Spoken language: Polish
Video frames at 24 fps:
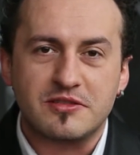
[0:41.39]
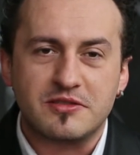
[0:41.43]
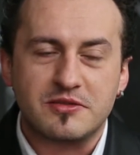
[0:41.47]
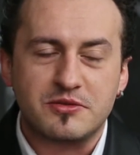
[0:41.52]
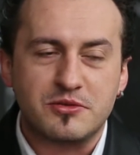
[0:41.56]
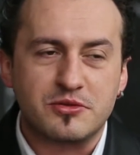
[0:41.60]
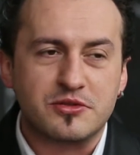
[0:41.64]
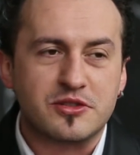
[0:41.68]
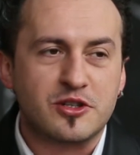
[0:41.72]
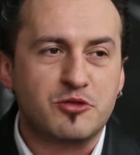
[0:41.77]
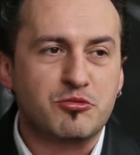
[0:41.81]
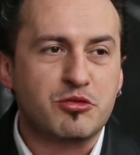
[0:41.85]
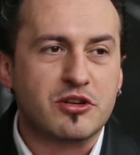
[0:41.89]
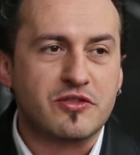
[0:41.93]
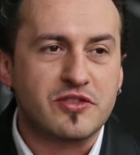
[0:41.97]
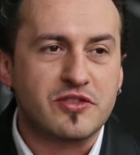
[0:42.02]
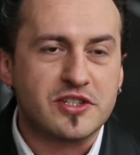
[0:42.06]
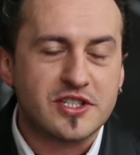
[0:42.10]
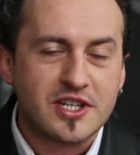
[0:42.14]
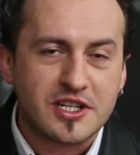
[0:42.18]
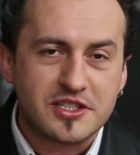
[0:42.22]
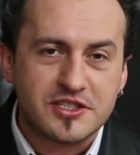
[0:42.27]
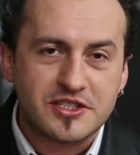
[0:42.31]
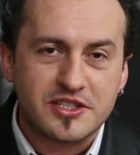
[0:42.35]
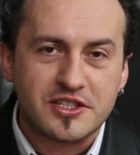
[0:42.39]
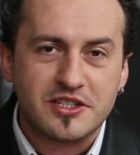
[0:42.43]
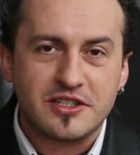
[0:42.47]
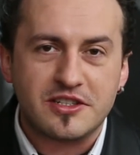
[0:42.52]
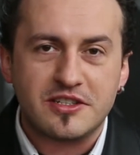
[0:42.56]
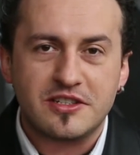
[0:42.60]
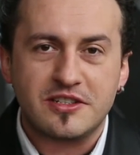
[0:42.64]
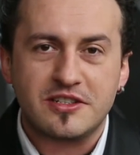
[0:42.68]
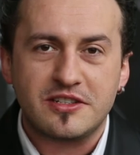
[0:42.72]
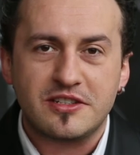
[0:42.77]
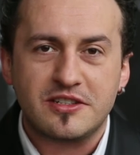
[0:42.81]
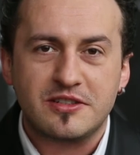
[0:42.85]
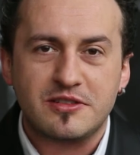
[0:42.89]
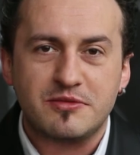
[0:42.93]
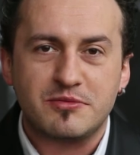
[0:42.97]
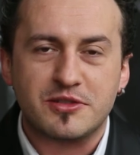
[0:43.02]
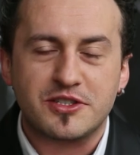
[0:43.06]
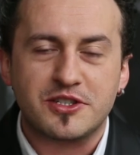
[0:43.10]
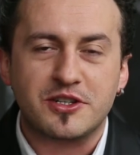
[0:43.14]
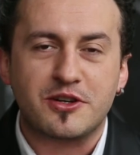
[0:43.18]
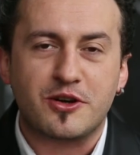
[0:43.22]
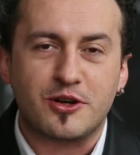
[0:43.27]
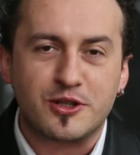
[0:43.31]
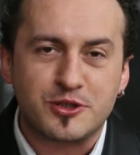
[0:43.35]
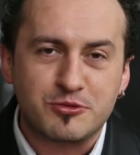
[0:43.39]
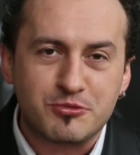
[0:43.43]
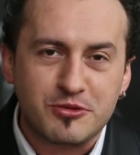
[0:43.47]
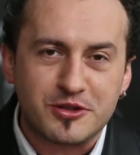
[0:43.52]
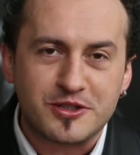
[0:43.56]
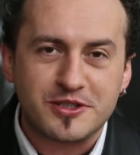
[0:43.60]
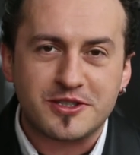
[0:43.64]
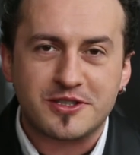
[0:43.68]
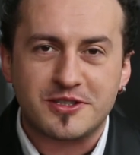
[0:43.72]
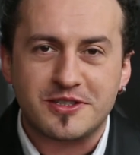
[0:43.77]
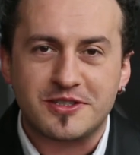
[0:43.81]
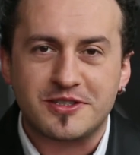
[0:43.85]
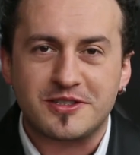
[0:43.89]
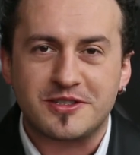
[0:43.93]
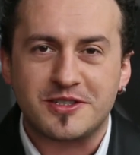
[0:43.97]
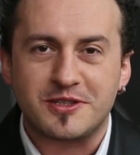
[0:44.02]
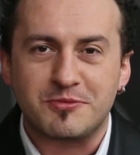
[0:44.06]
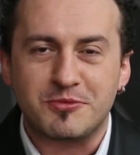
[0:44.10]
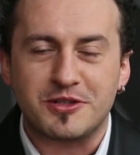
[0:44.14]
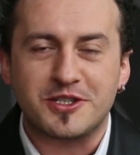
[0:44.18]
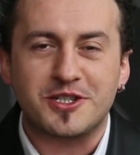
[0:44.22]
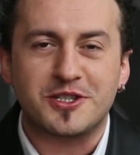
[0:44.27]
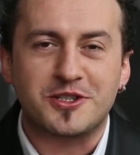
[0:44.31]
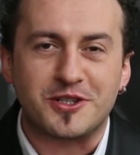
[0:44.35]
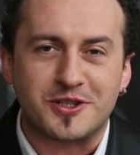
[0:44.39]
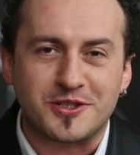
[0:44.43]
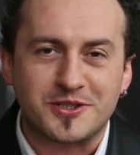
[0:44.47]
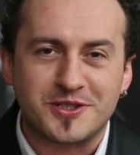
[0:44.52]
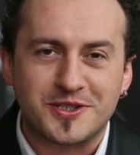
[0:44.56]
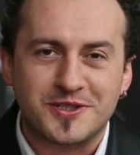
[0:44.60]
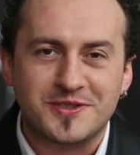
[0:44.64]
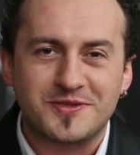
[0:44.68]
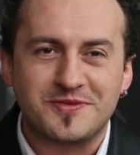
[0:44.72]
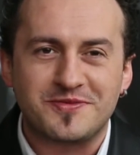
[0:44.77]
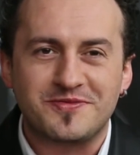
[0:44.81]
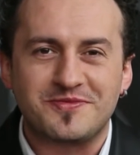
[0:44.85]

y, dużo improwizacji, będzie kosmos, będzie cios.